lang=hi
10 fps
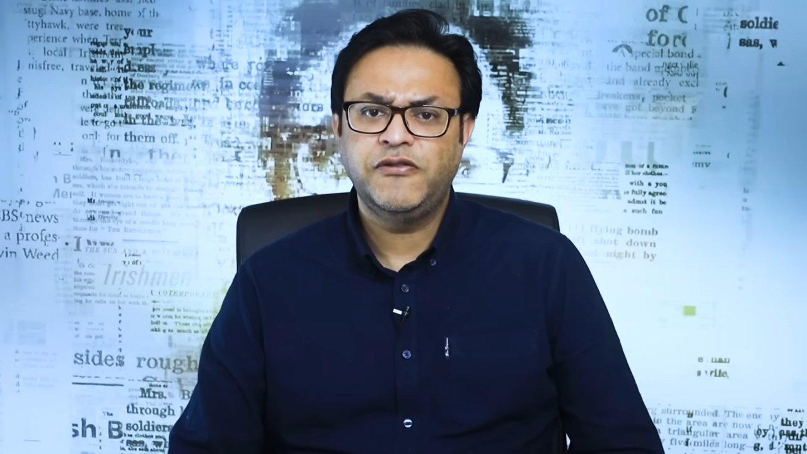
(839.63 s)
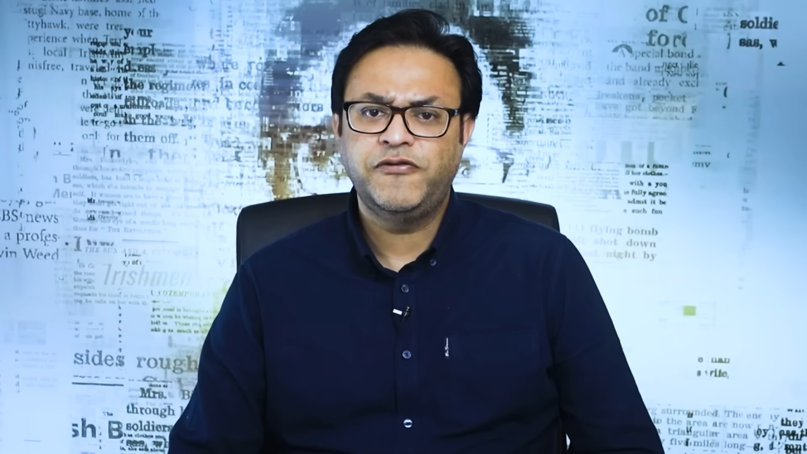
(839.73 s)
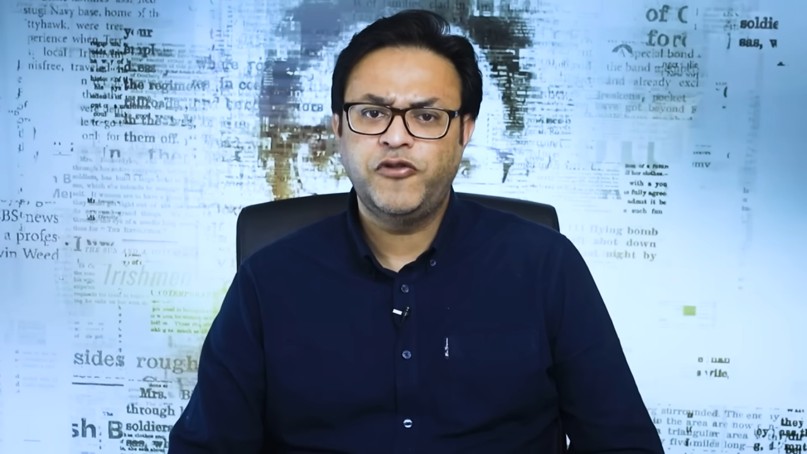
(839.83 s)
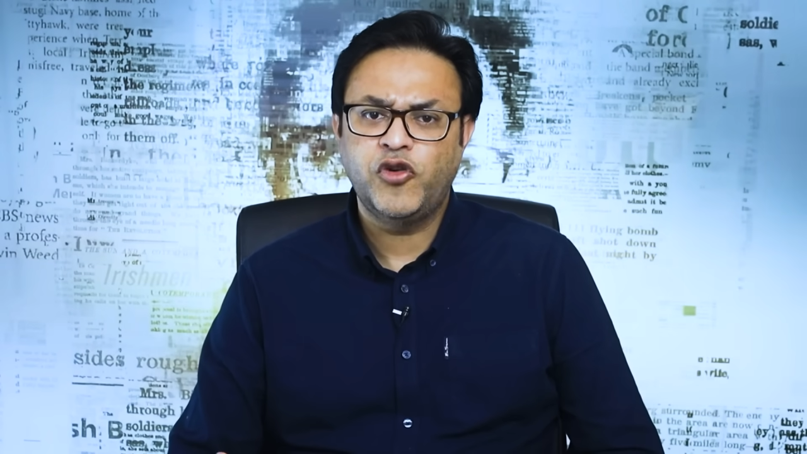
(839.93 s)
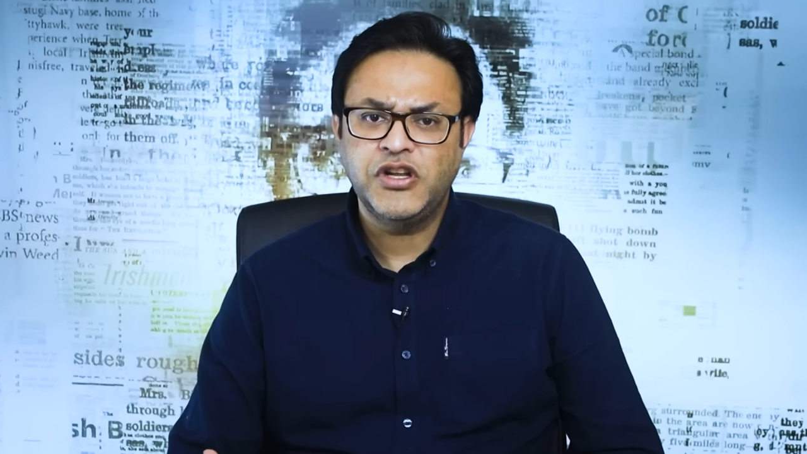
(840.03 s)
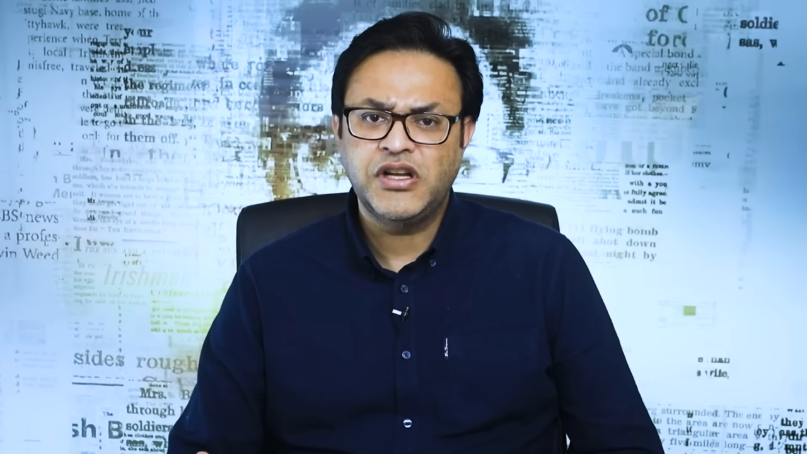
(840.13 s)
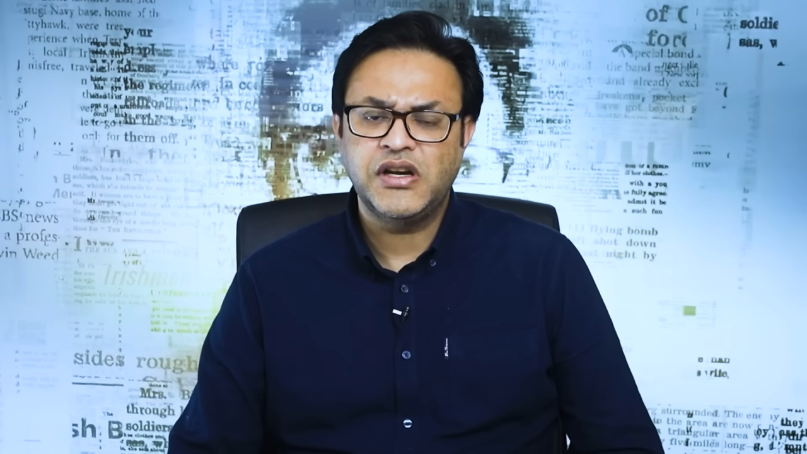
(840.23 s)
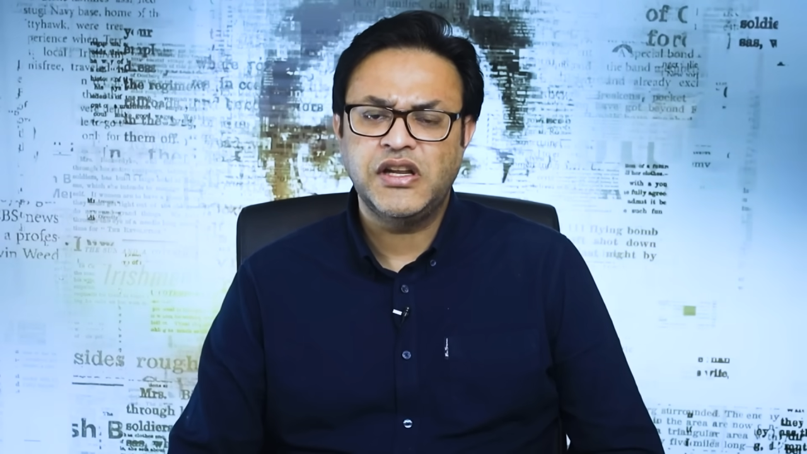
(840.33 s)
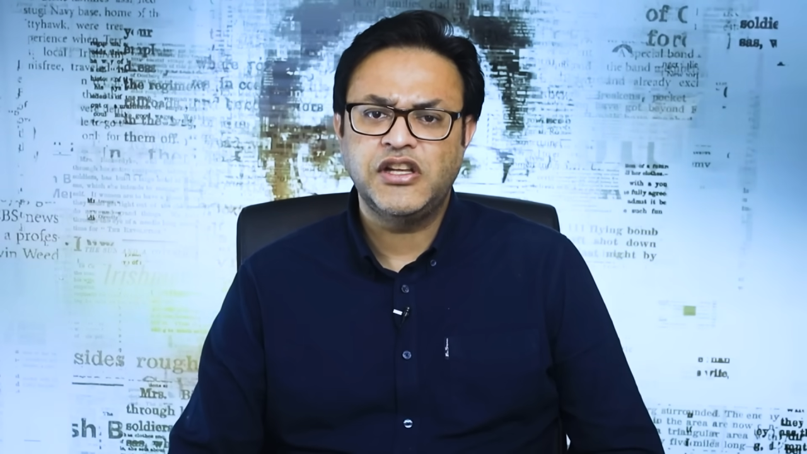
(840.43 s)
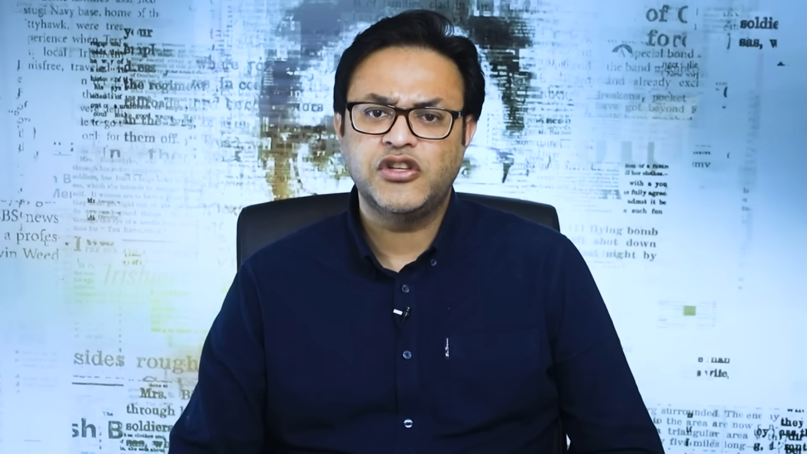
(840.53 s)
फौरी
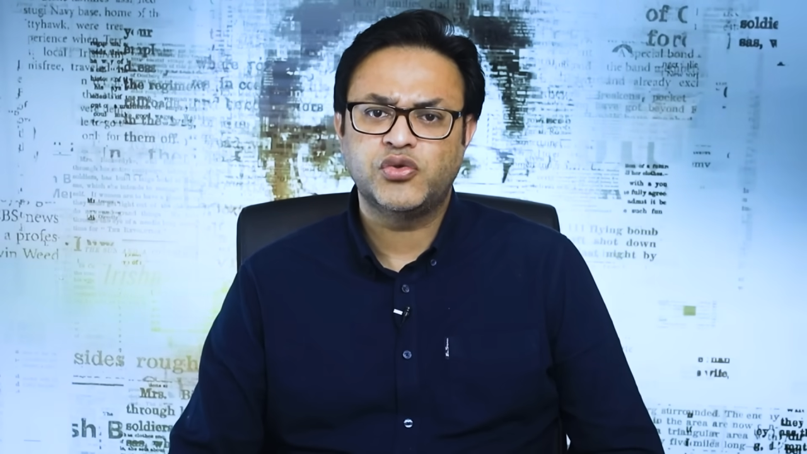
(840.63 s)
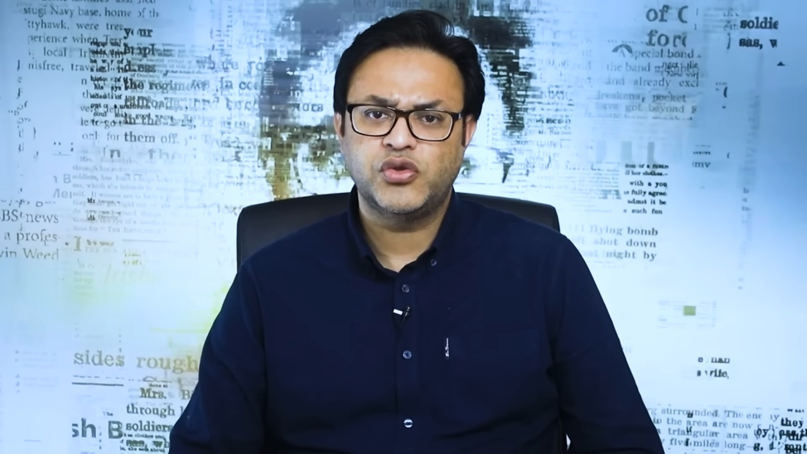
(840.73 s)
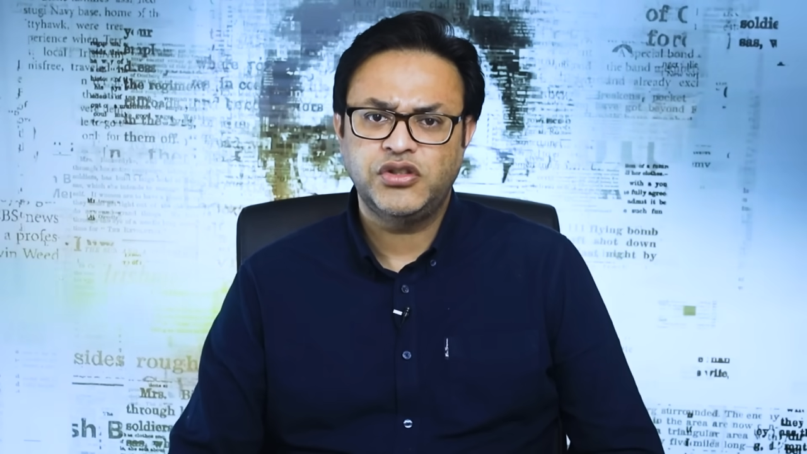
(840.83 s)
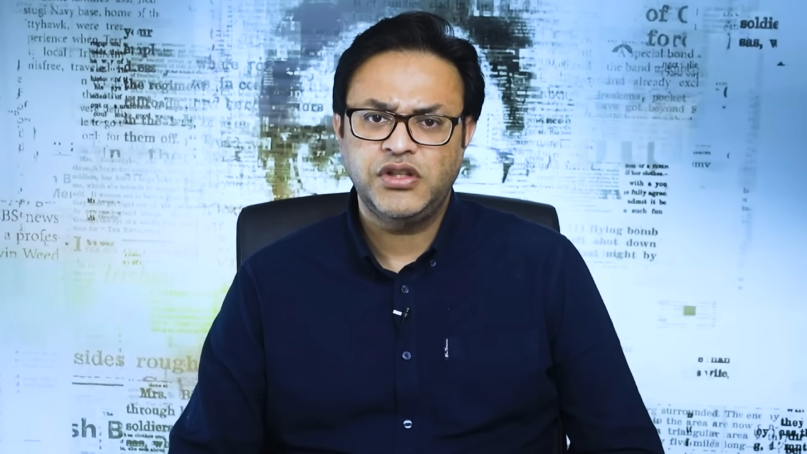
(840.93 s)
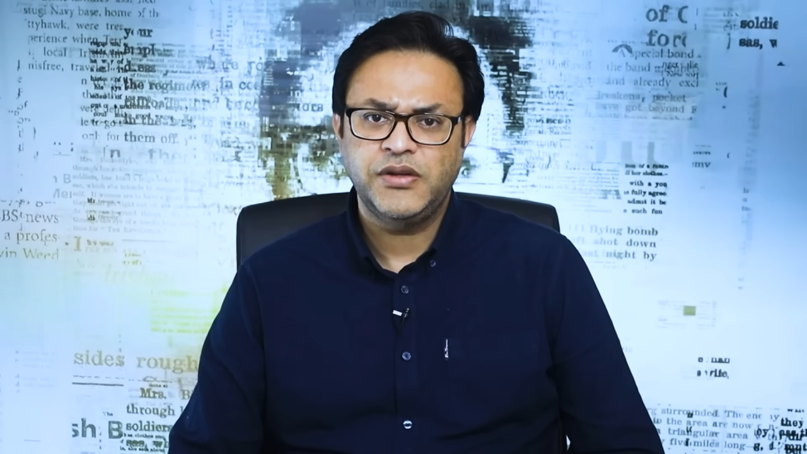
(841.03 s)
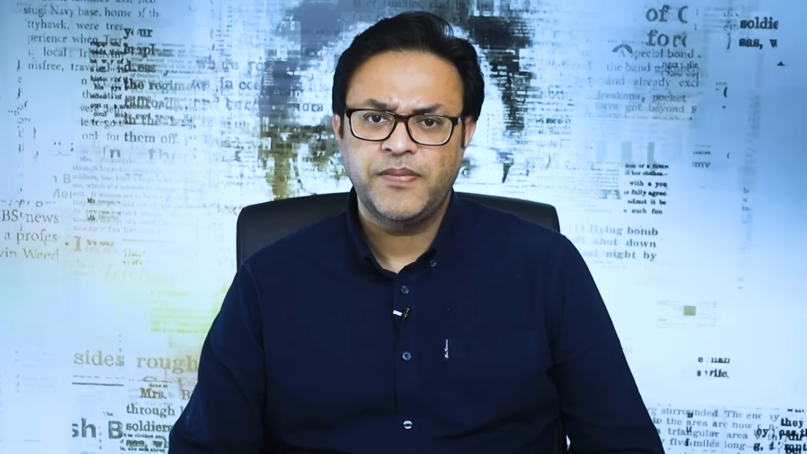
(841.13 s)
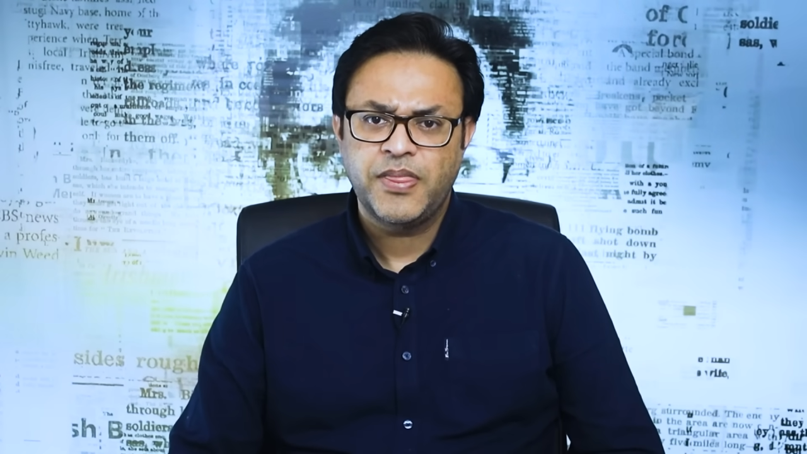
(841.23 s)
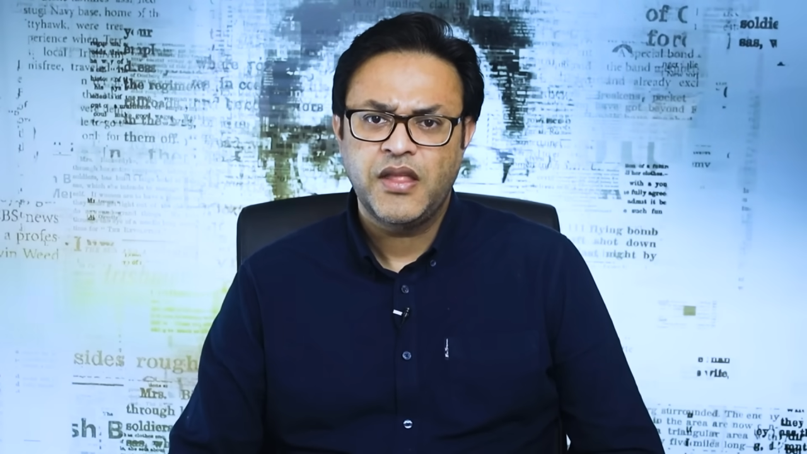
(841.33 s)
करने की ज़रूरत थी